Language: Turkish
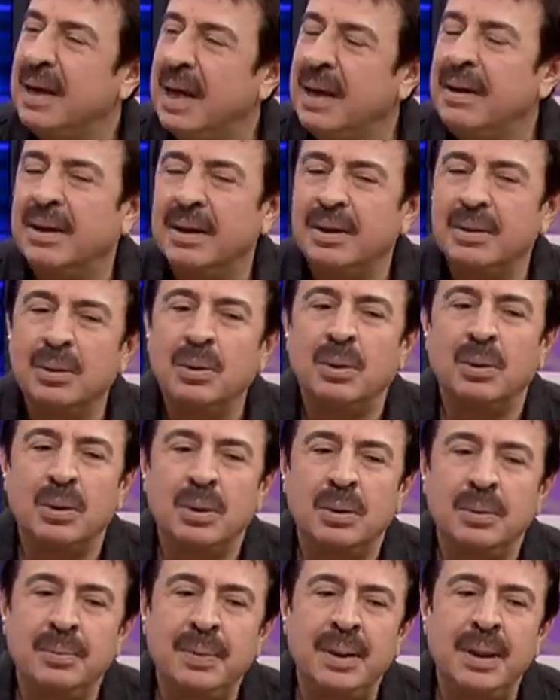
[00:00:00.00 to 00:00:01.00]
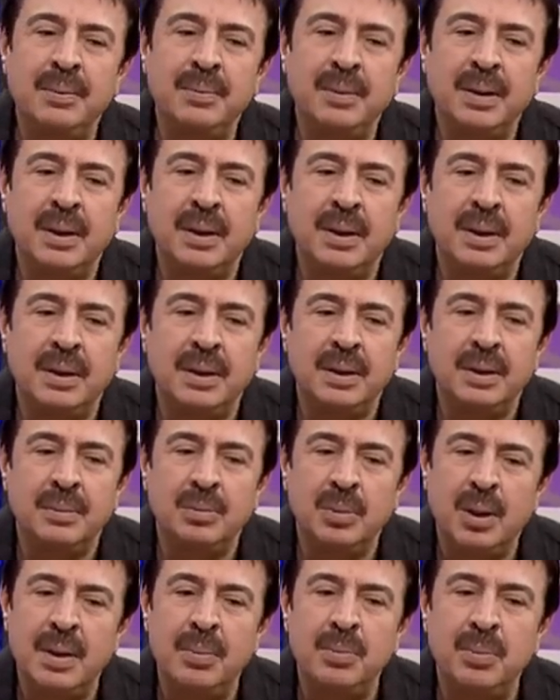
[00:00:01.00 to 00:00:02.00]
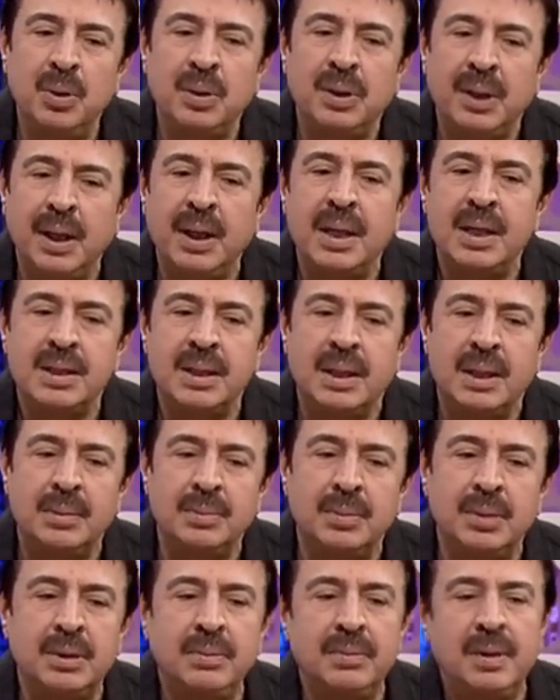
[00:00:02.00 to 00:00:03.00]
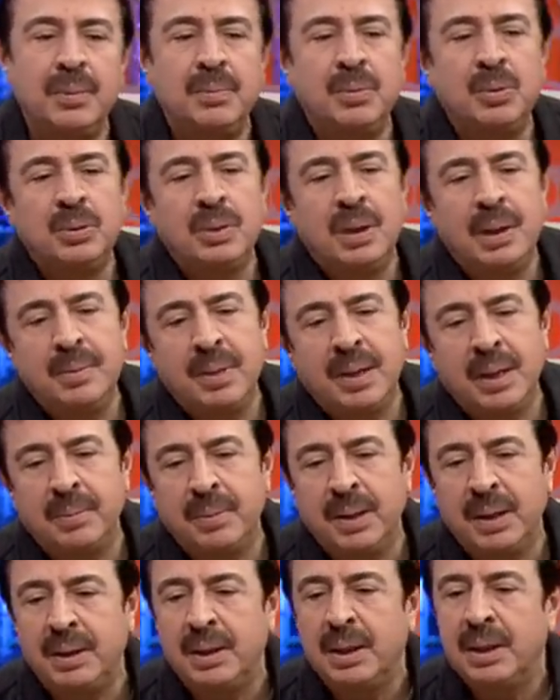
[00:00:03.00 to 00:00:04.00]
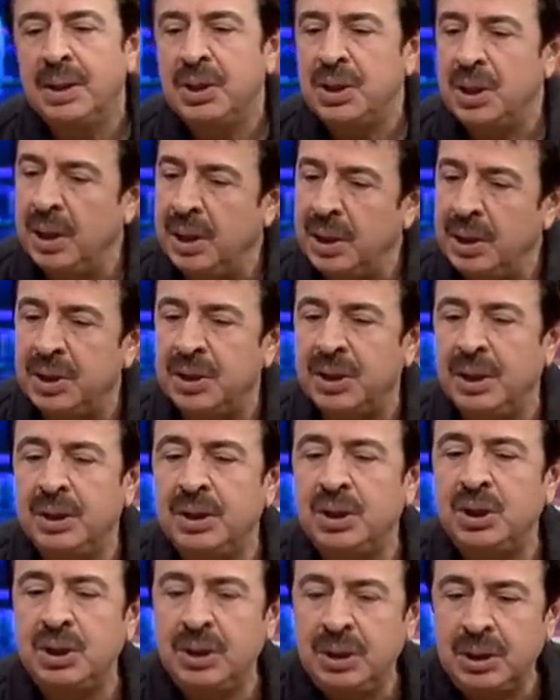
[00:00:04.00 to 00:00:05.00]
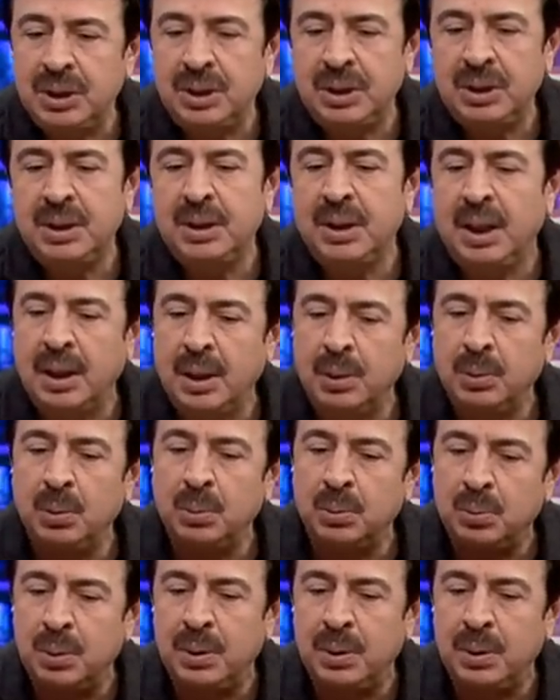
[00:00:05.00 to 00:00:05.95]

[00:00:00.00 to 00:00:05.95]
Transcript: Evet doğru. Benim e, en büyük heyecanımdı ve bunu hemen hemen şehir şehir, şiir şiir Anadolu